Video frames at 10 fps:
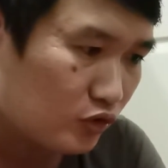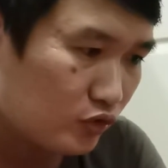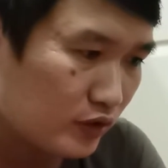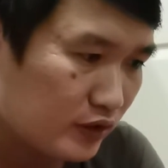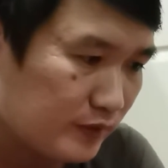
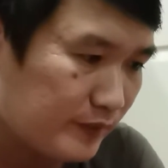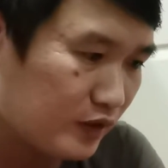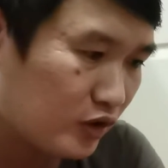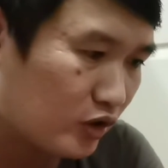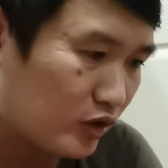ส่วนนี้จะเป็น
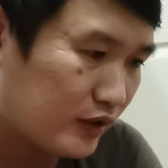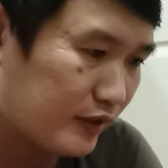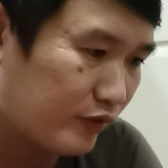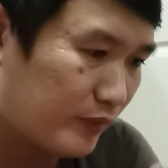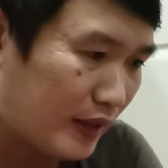ของ
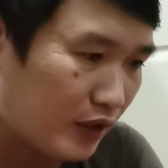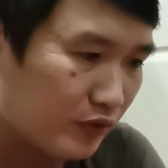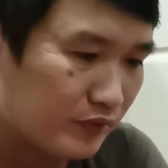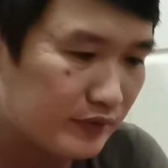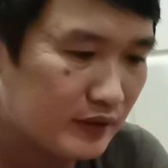คาร์บาล
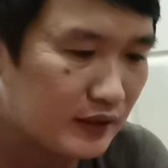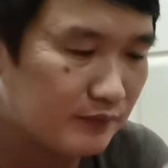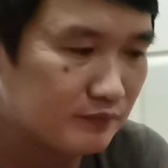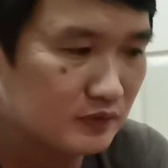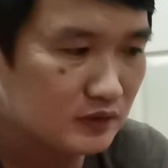นะครั
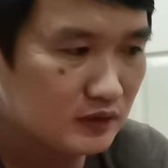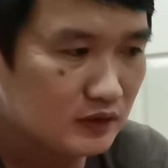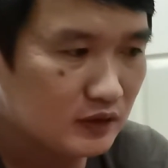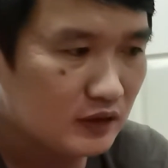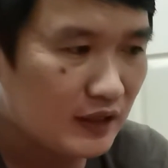บ
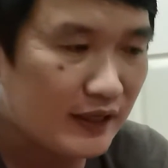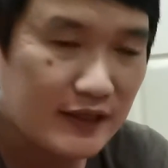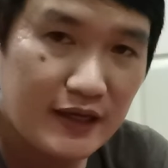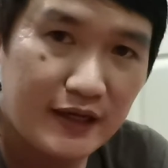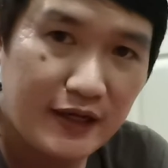อัน
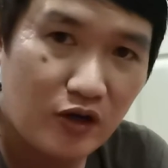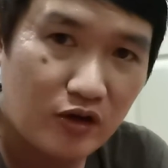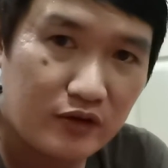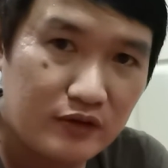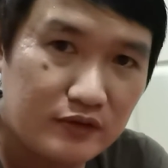นี้แน่นอ
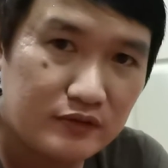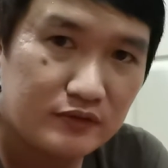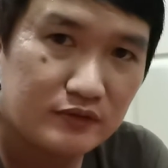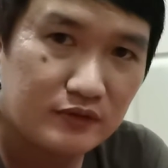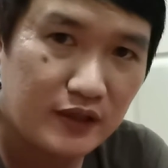น
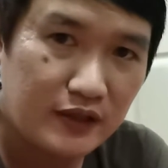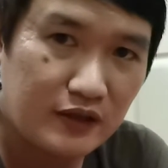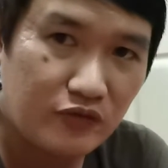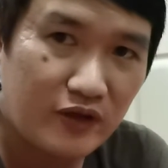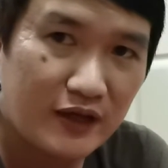เนส
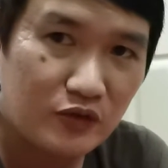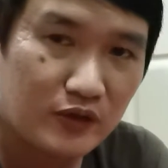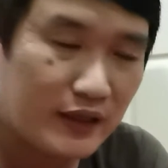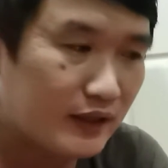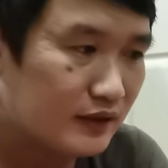กาแฟตัว
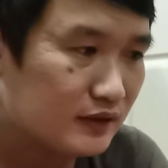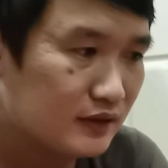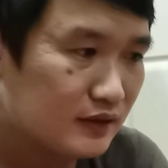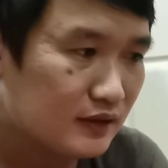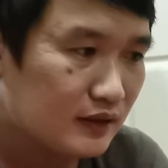เนี้ย
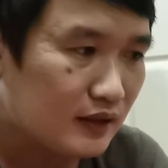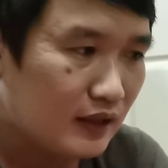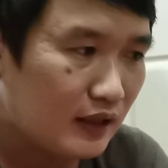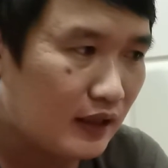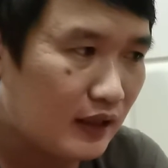
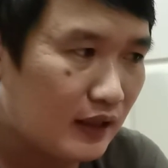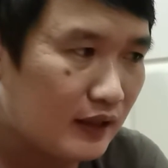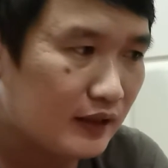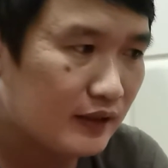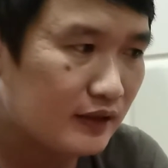
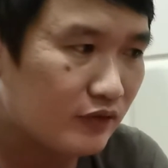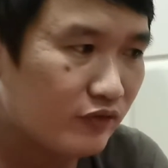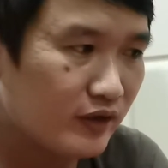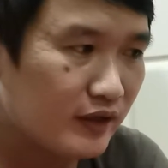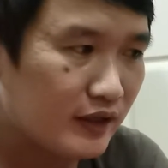เนสคา
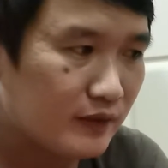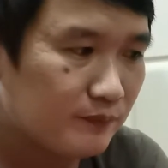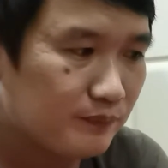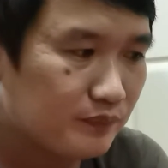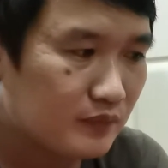เฟ่เนี่ย
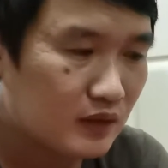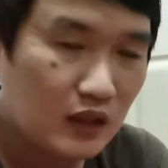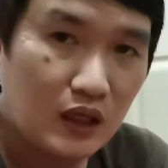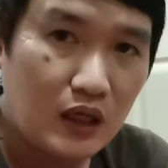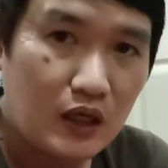
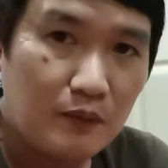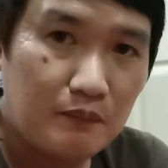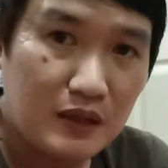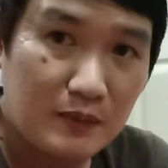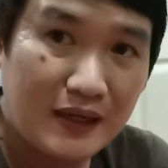
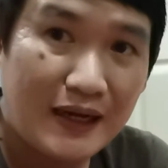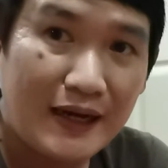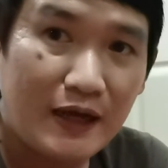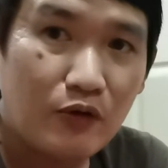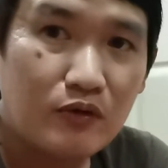มีมานาน
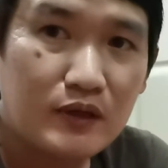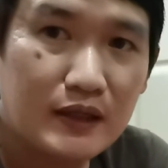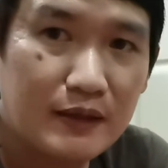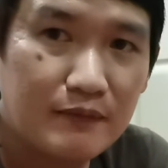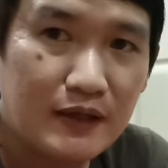แล้ว
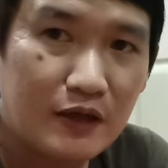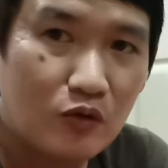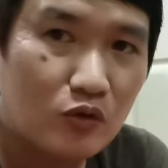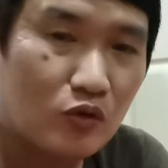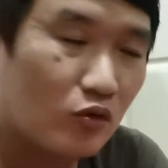นะครับหลายๆ
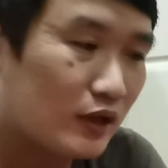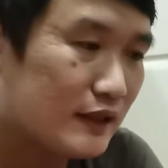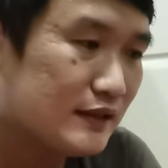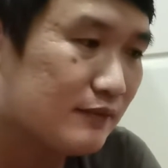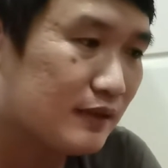คนคงได้
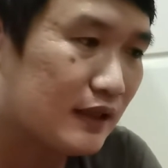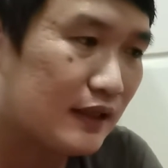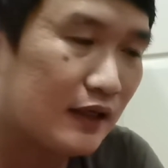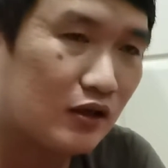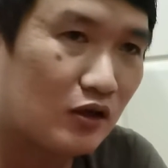ชิมกัน
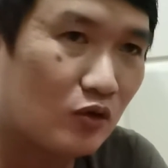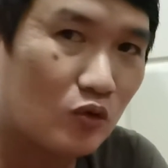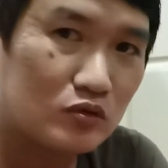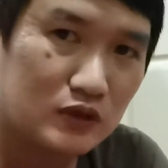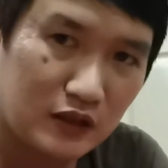แล้วก็ค
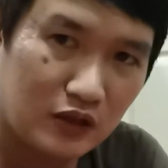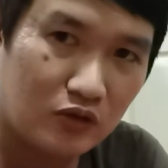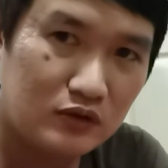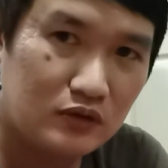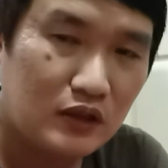งติดร
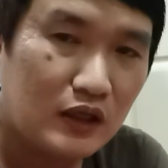ส